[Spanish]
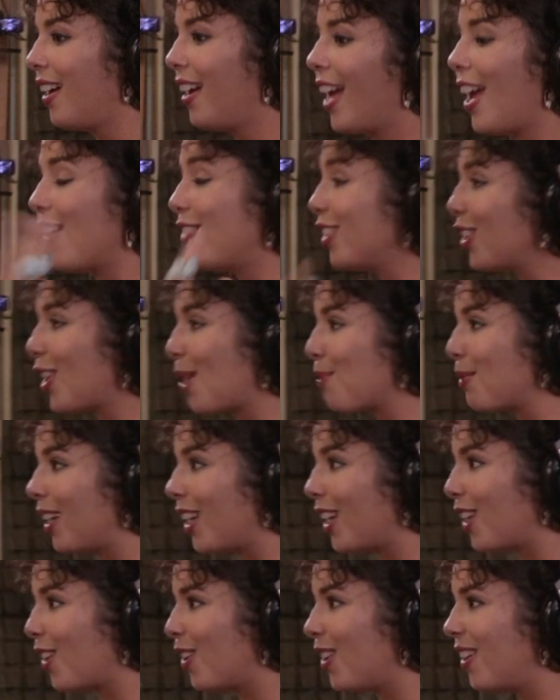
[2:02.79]
he venido a
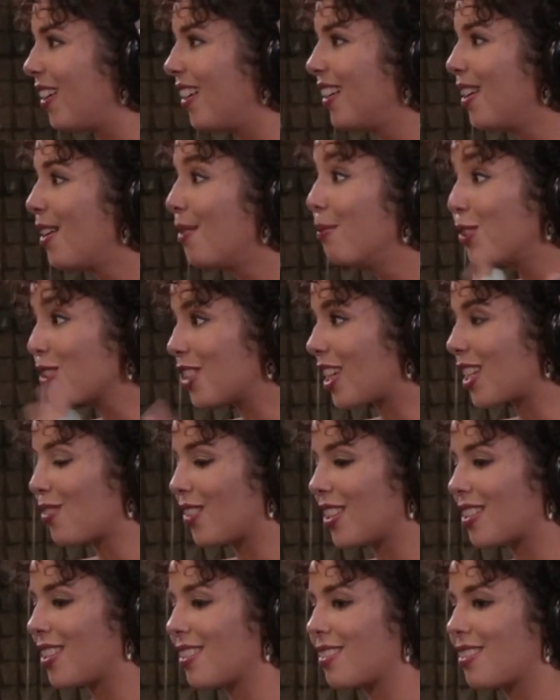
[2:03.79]
México muchas
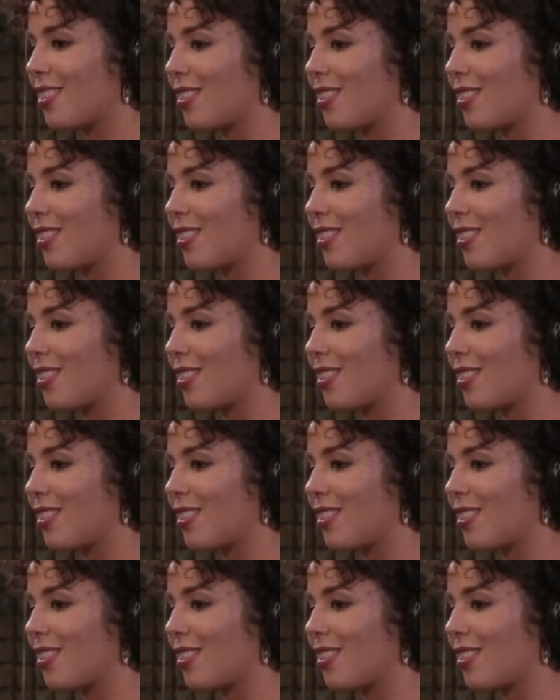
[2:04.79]
veces